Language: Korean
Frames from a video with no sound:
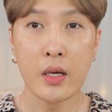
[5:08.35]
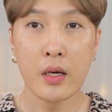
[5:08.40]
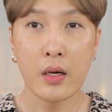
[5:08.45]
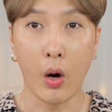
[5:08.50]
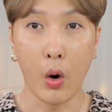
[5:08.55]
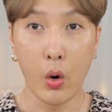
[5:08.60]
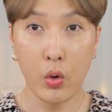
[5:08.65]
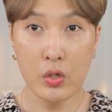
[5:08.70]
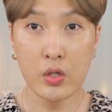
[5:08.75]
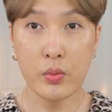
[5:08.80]

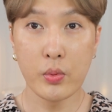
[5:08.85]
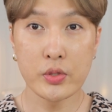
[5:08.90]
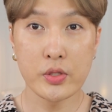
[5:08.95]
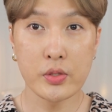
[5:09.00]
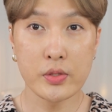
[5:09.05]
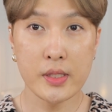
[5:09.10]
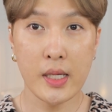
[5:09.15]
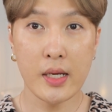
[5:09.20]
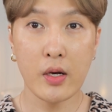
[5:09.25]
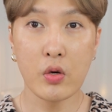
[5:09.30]
거울을
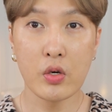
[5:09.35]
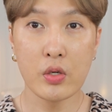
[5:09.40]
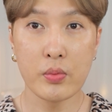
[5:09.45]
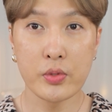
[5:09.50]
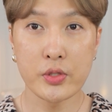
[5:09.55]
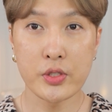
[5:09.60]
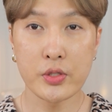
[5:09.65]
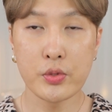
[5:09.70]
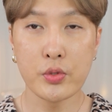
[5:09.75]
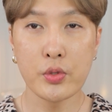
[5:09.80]
보시고 생얼을
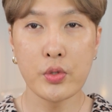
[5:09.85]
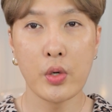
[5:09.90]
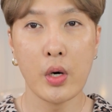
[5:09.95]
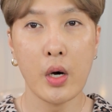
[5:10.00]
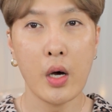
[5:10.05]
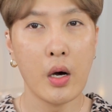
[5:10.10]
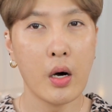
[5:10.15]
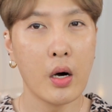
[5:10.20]
보시고